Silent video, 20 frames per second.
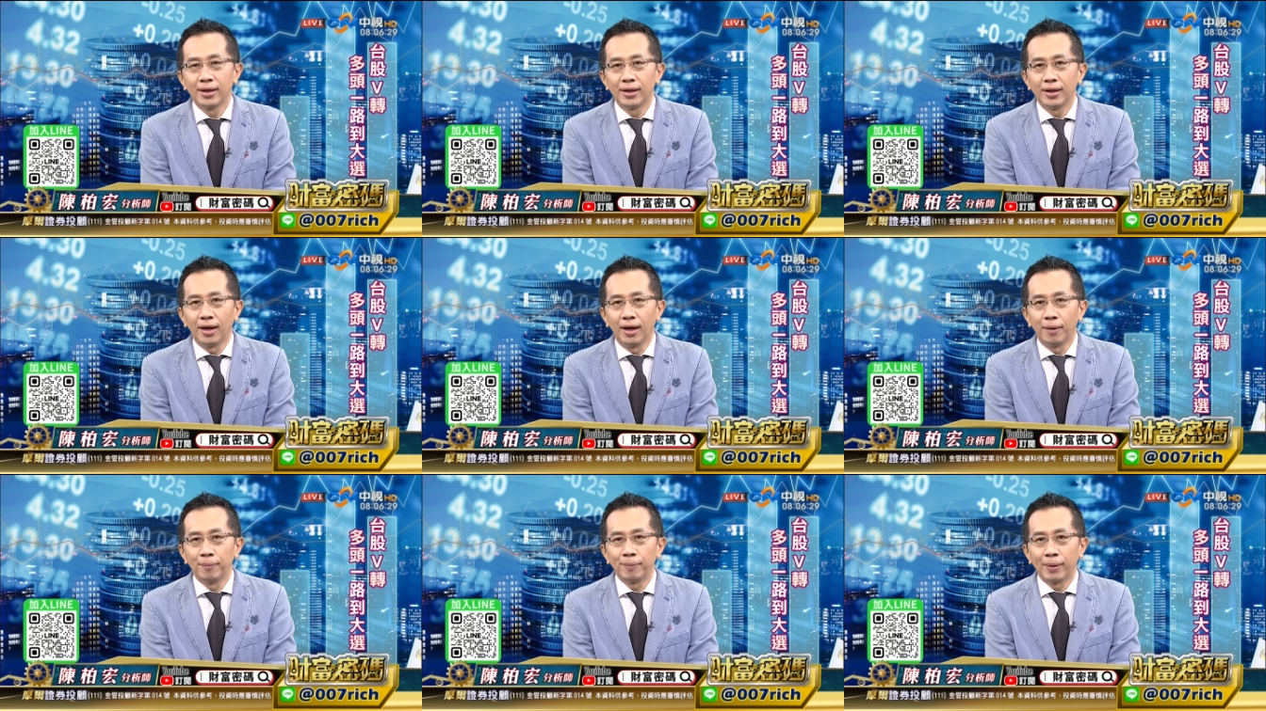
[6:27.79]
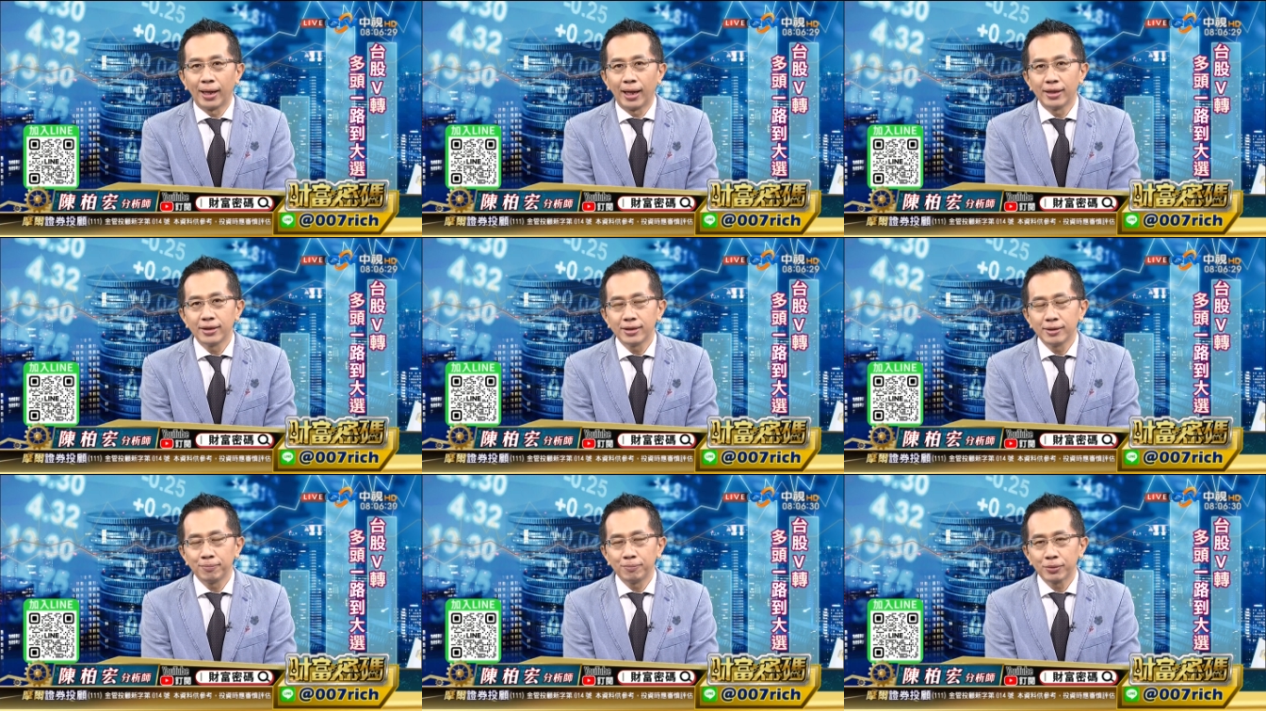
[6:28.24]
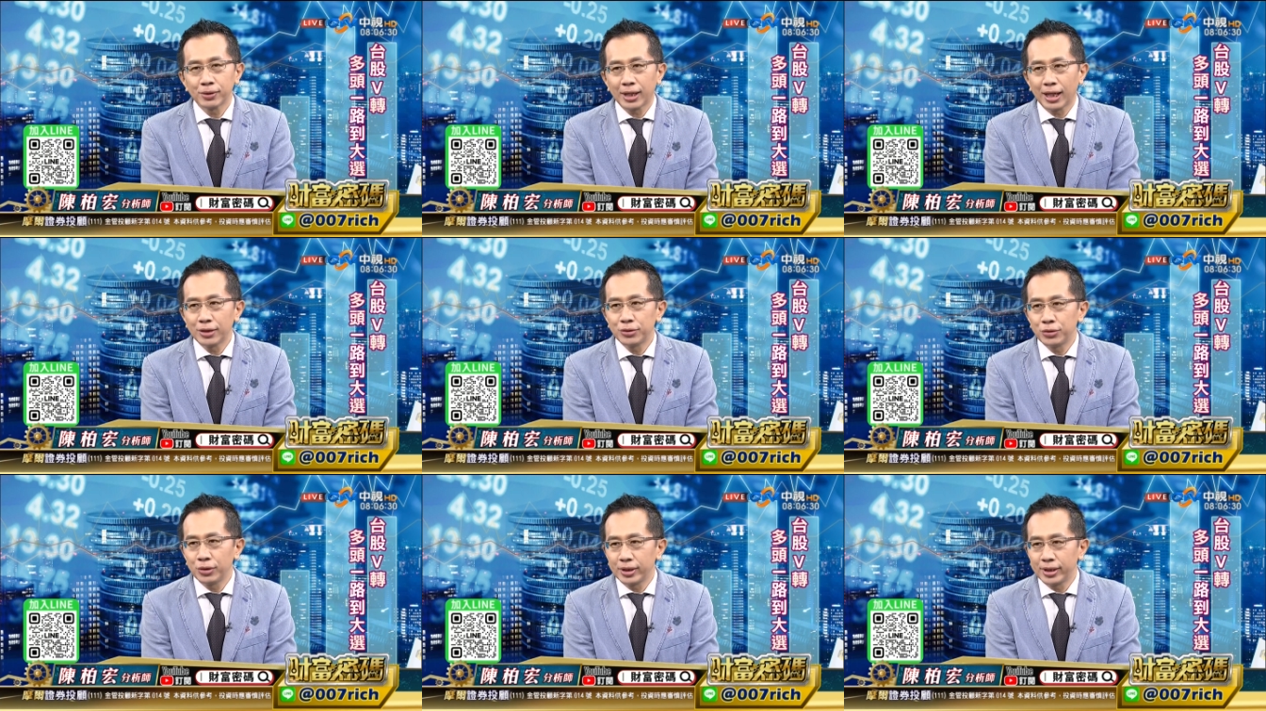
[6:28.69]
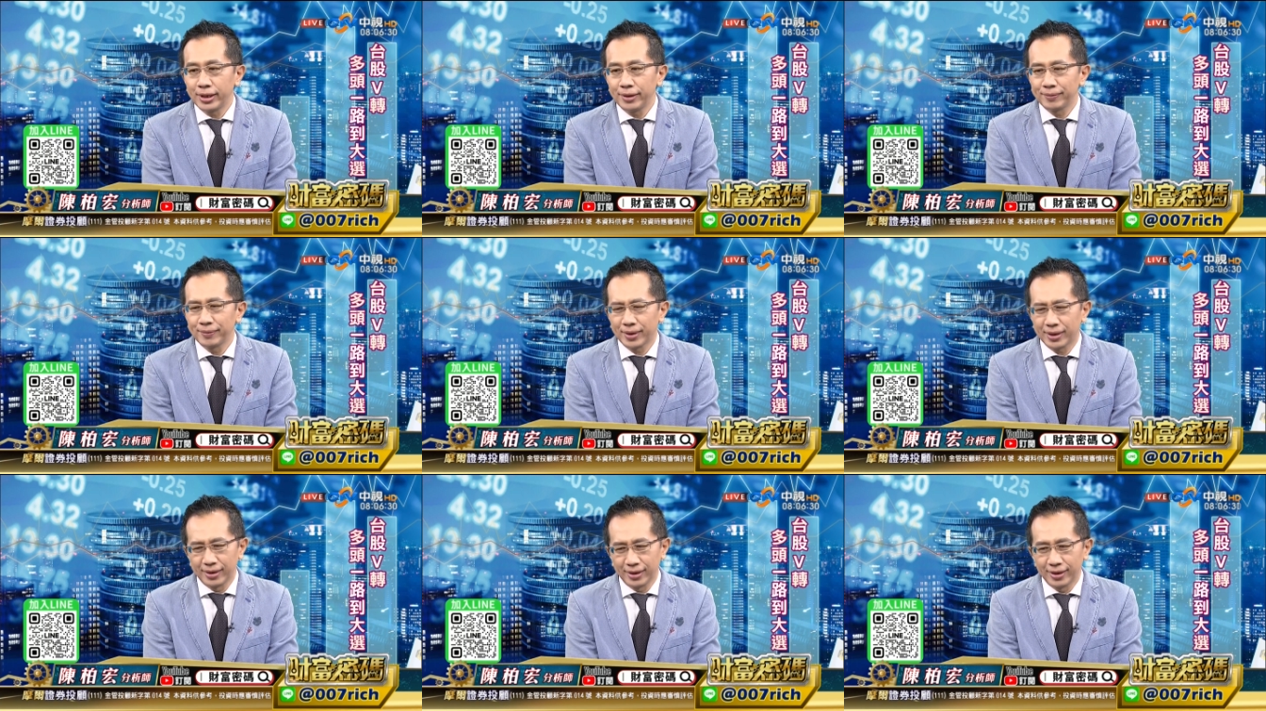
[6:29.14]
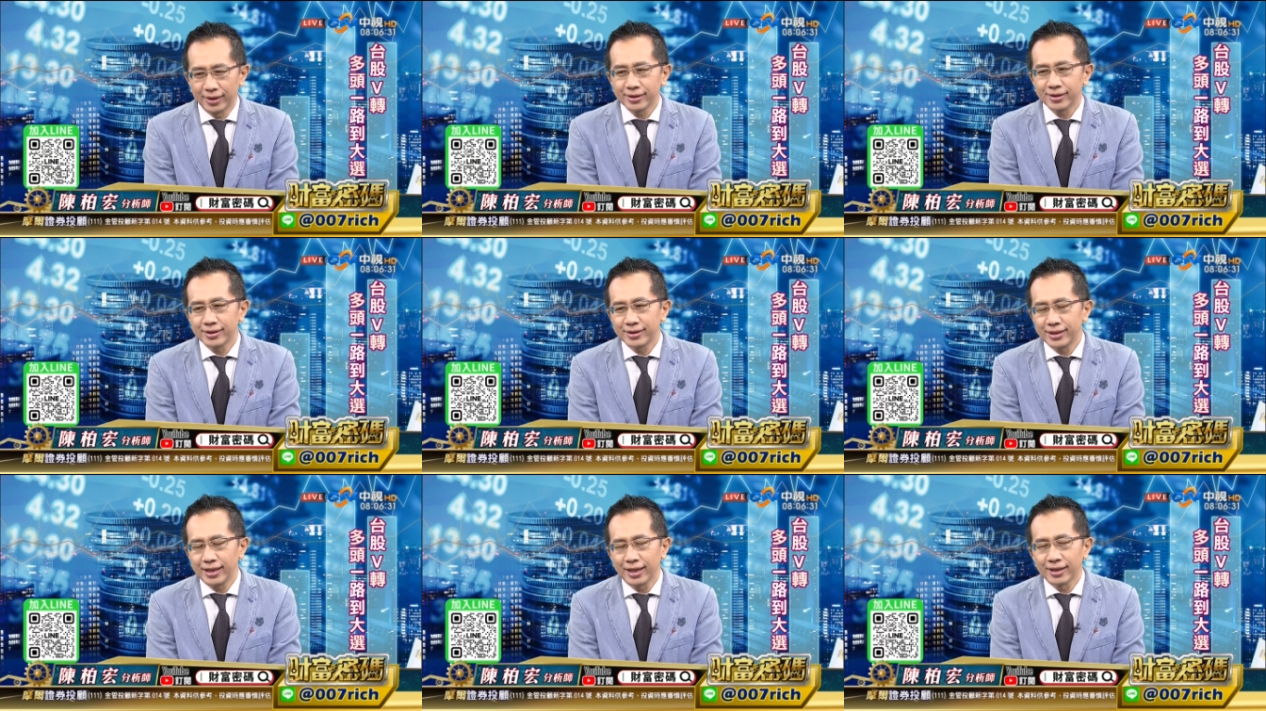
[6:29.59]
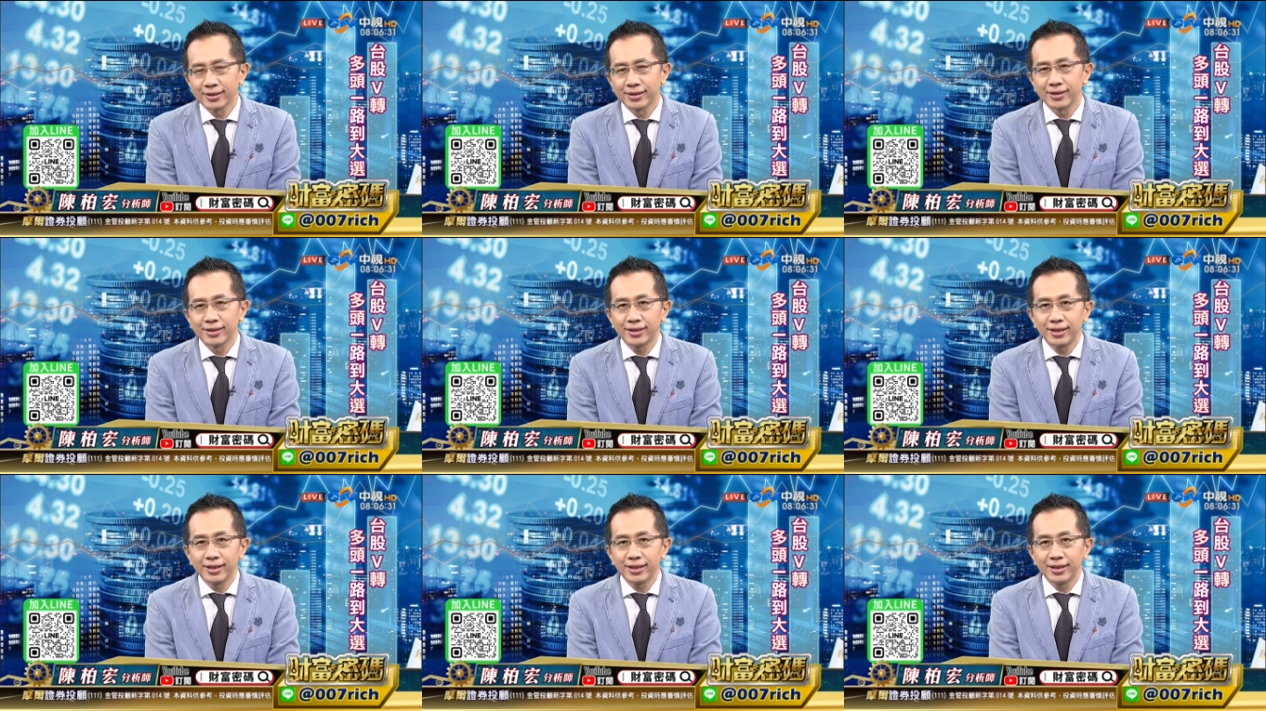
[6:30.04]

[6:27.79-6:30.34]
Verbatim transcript: 啊，本来是不太确定，可能是这样子，